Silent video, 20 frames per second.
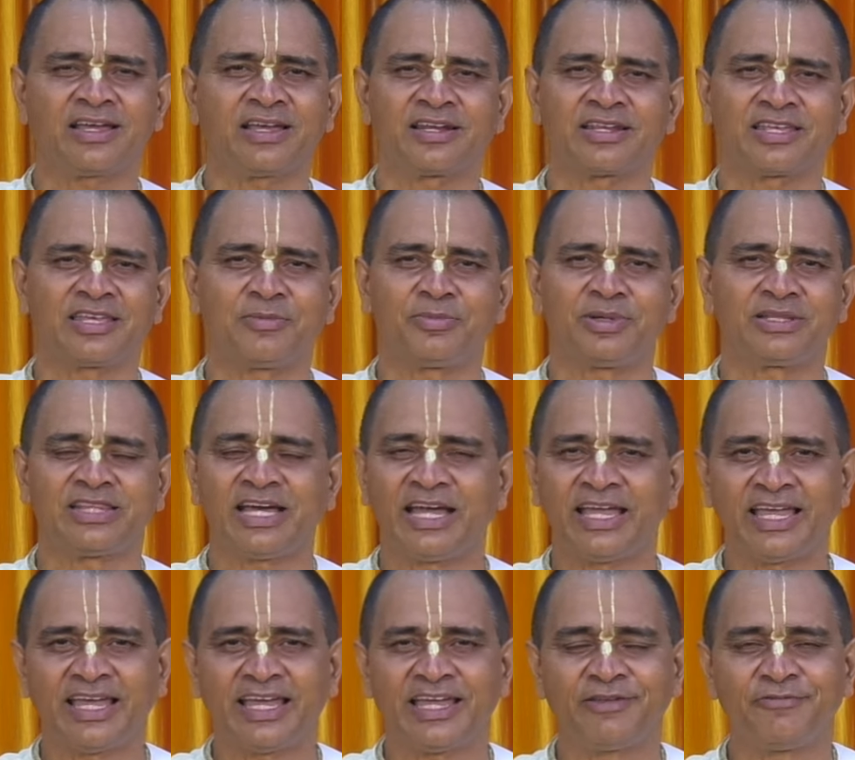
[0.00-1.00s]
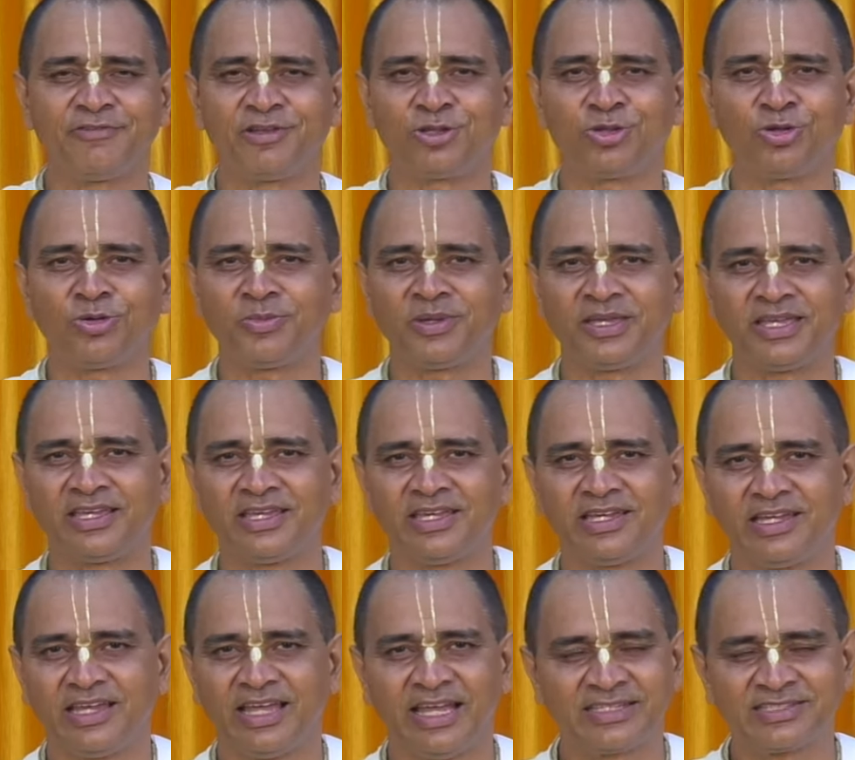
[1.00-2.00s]
करके बताया है वेदों में
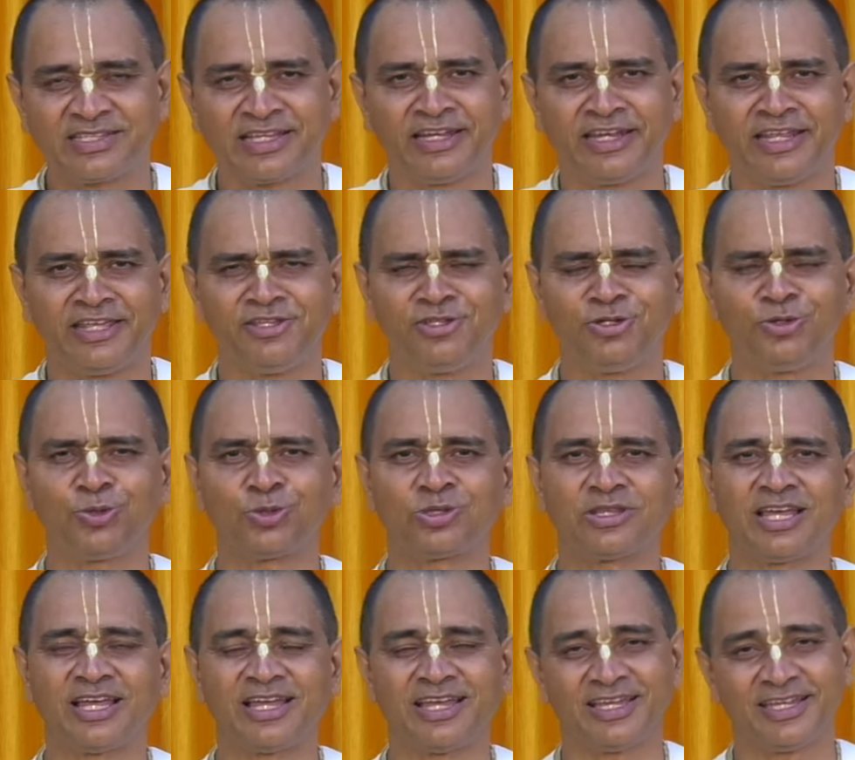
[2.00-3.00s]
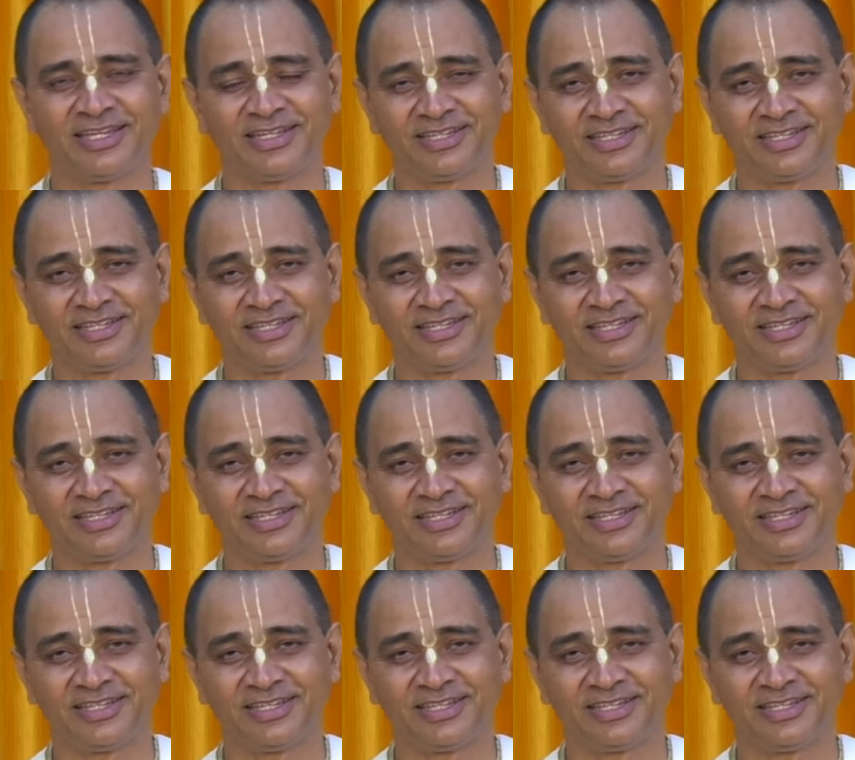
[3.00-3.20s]
ऐसा नहीं होता है